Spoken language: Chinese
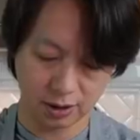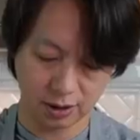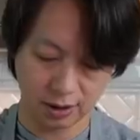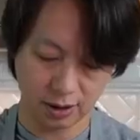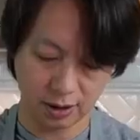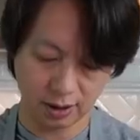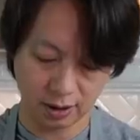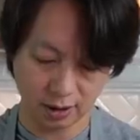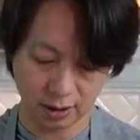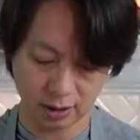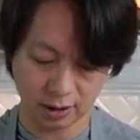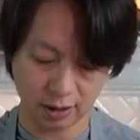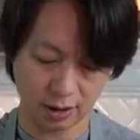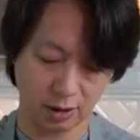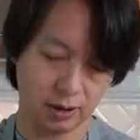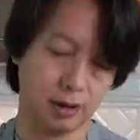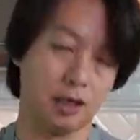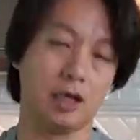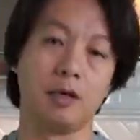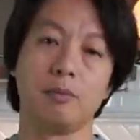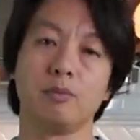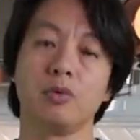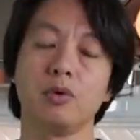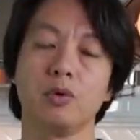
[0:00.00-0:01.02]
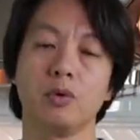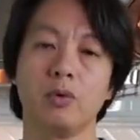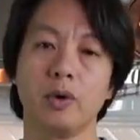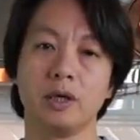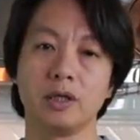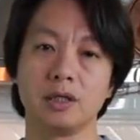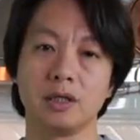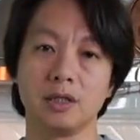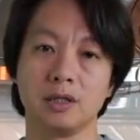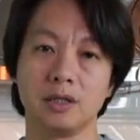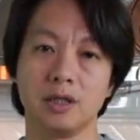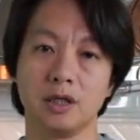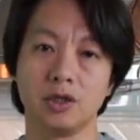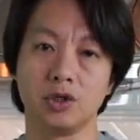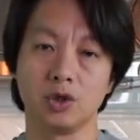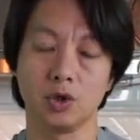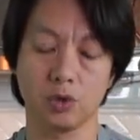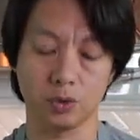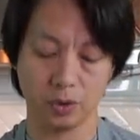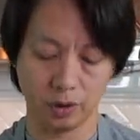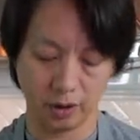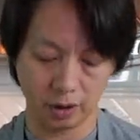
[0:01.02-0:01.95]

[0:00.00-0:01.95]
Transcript: 间的这个底部的位置先就